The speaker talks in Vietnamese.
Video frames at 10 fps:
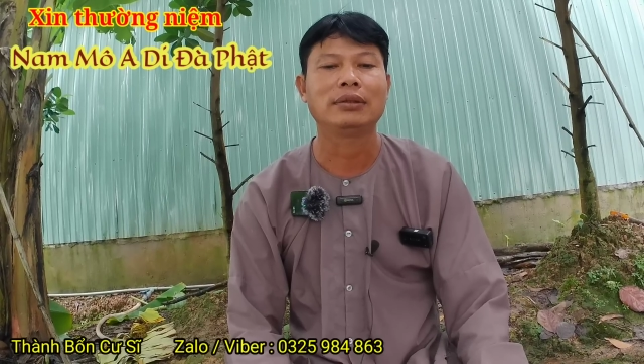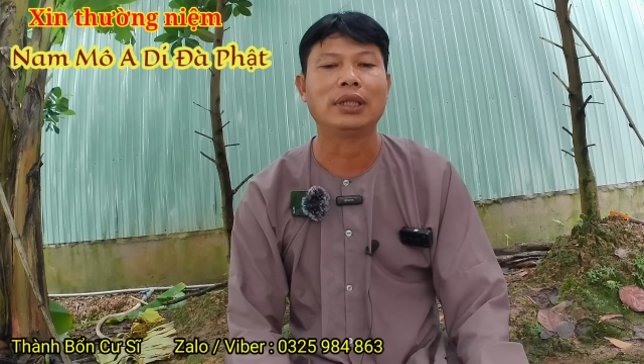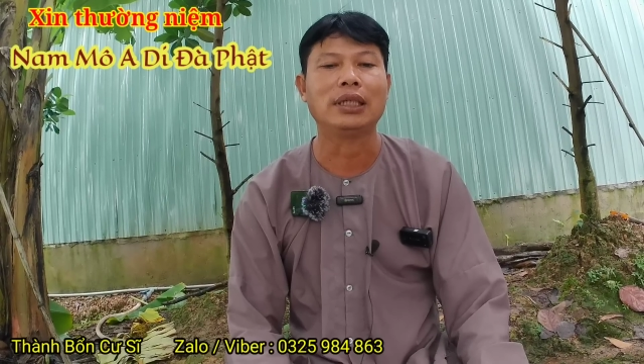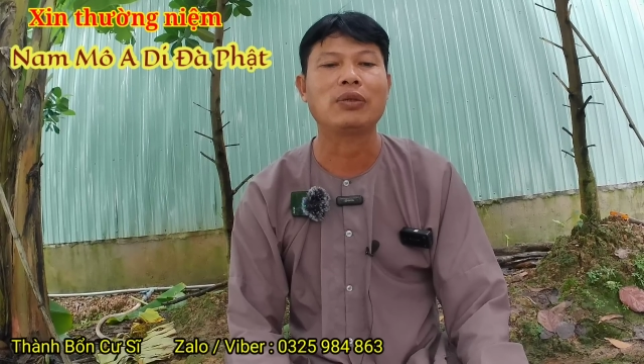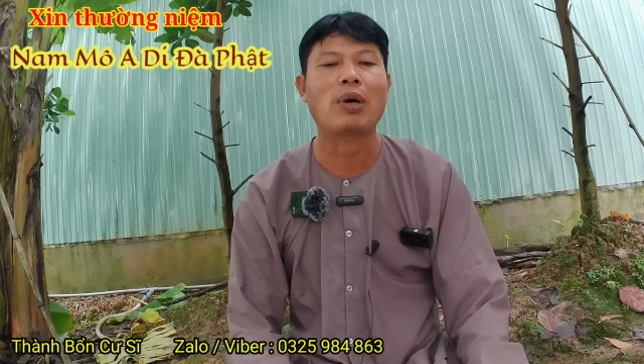
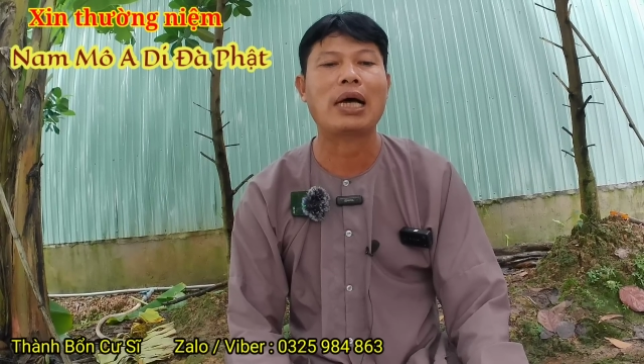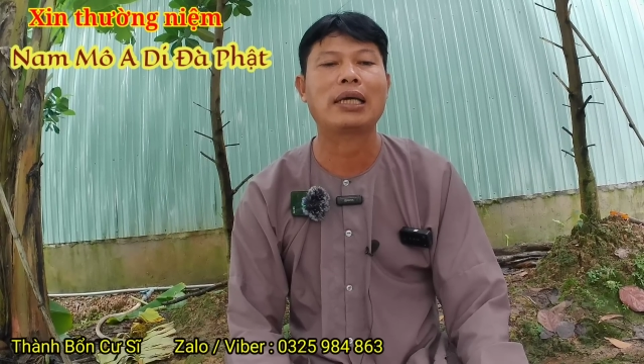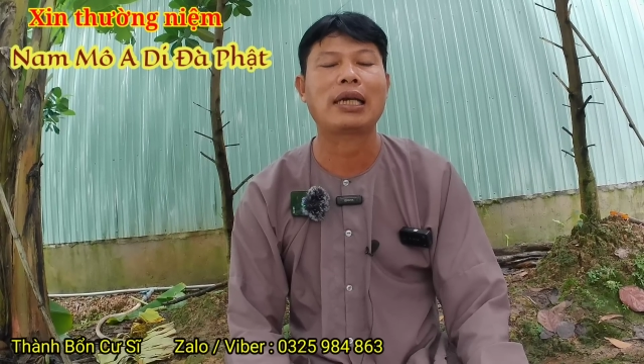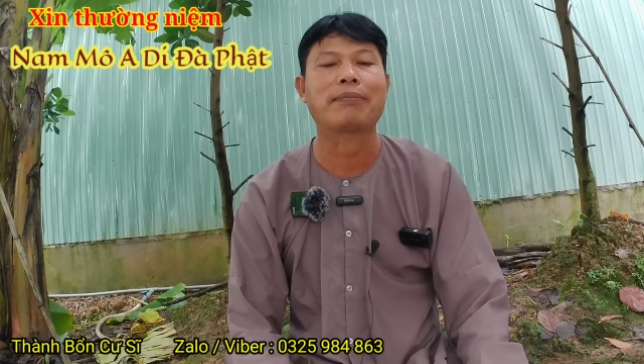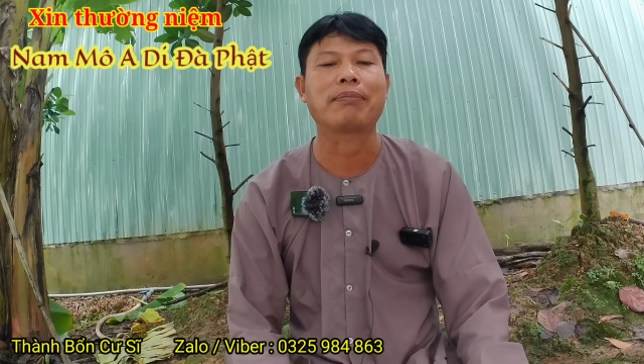chị qua
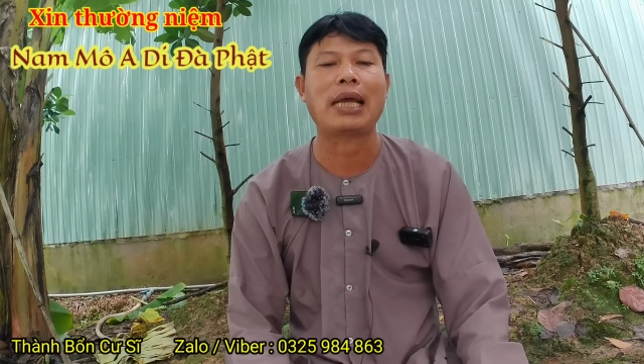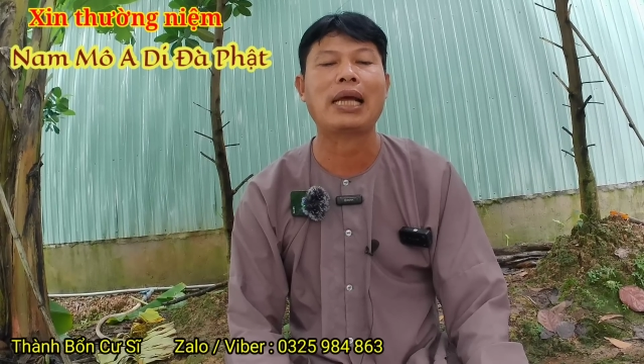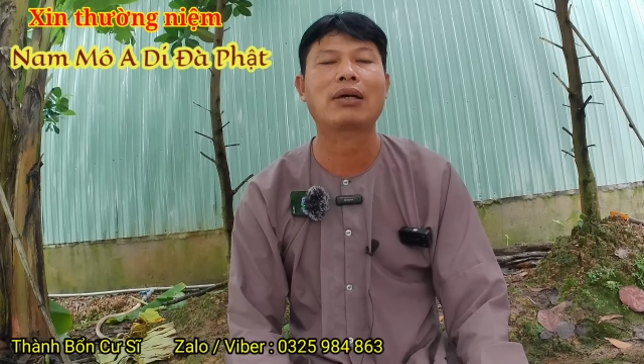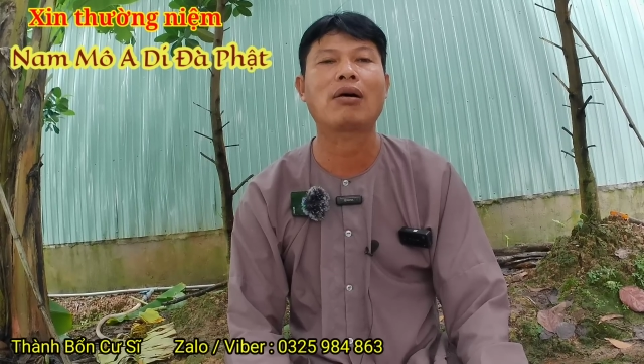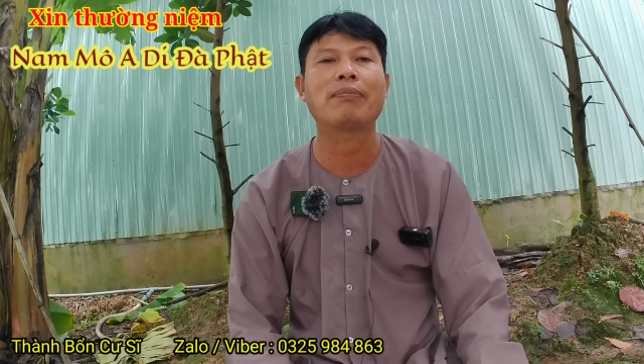làm bé
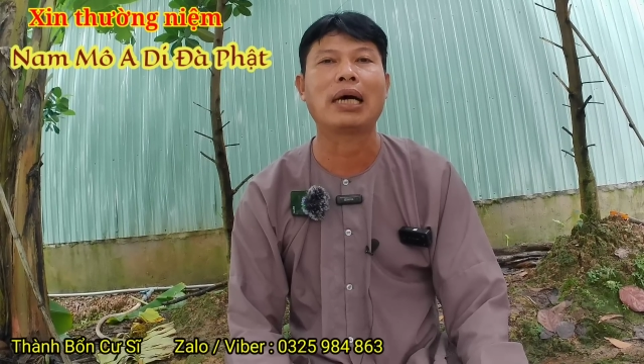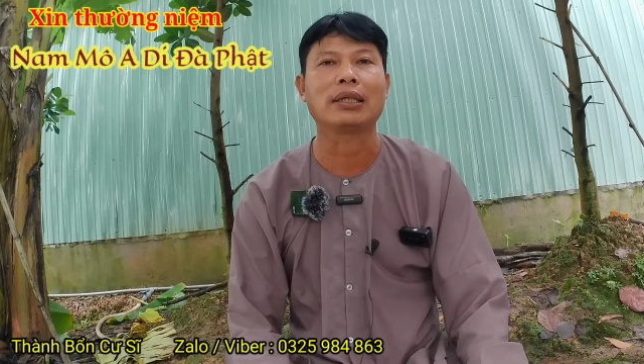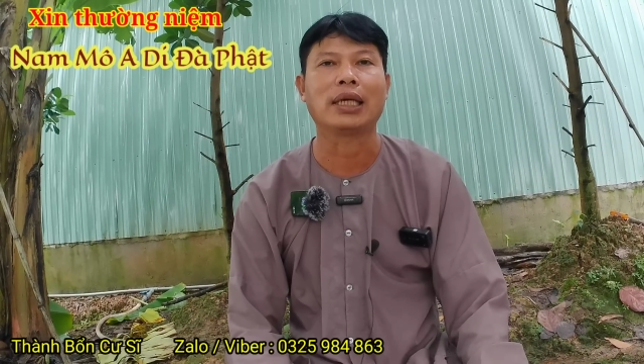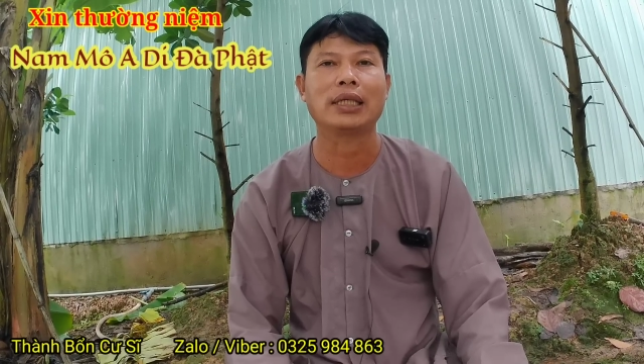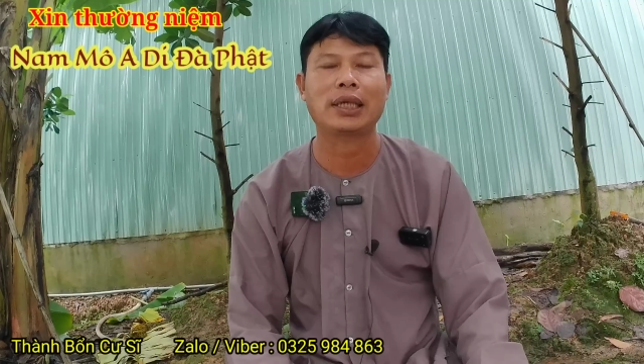có
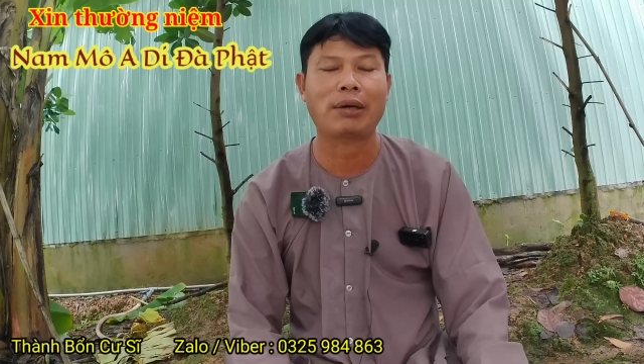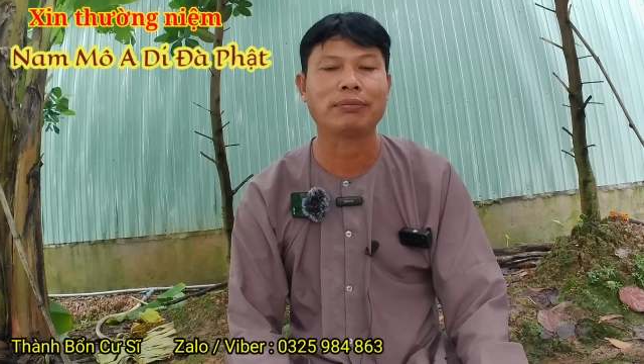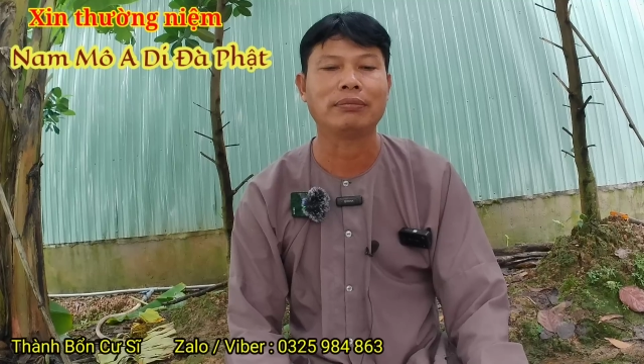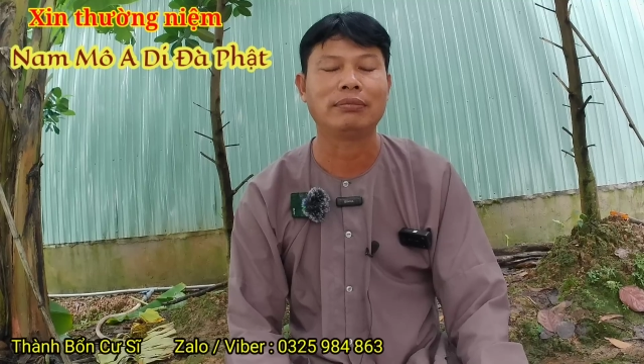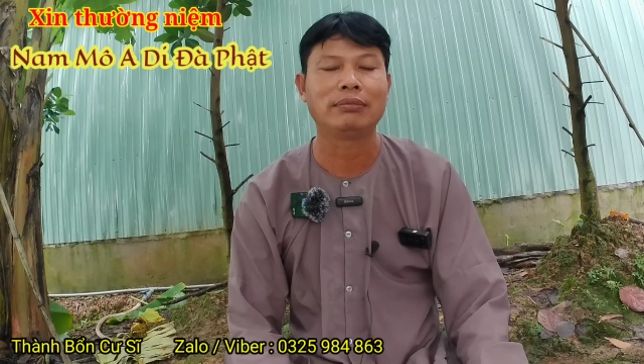bền hay không.